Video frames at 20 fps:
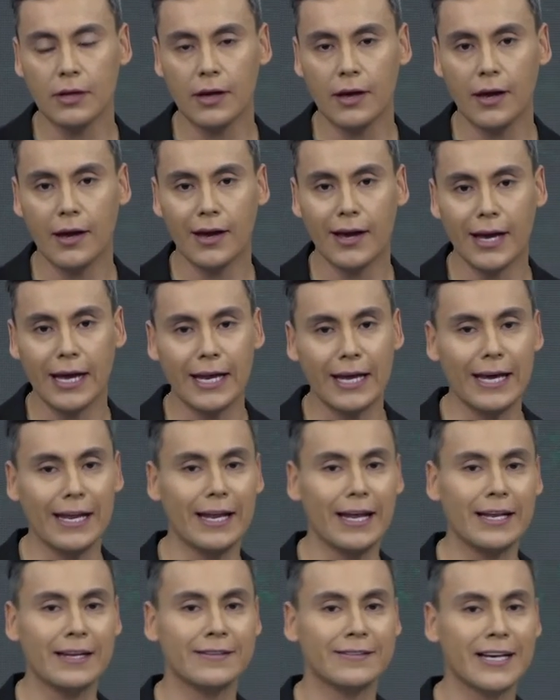Eh,
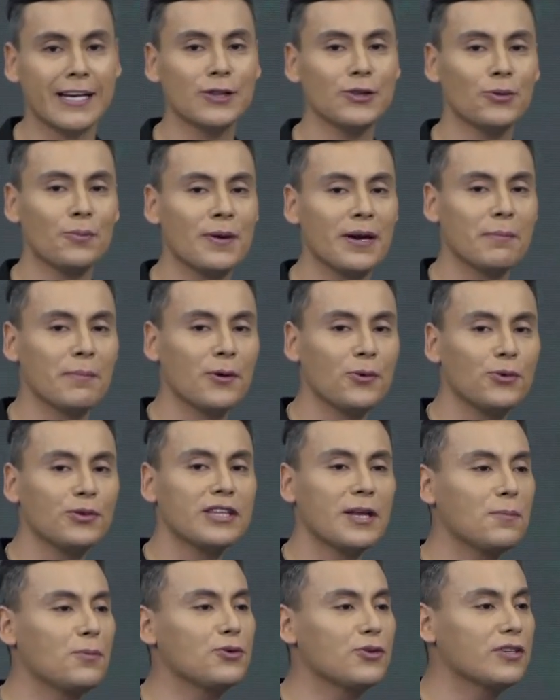eh, me, gusta
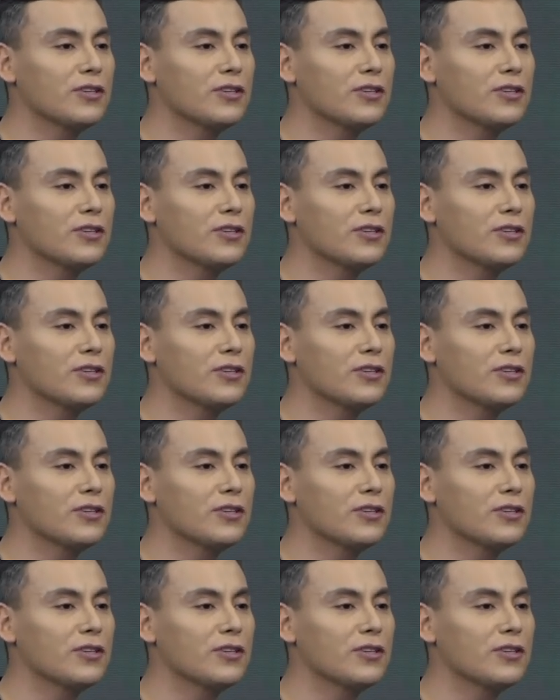mucho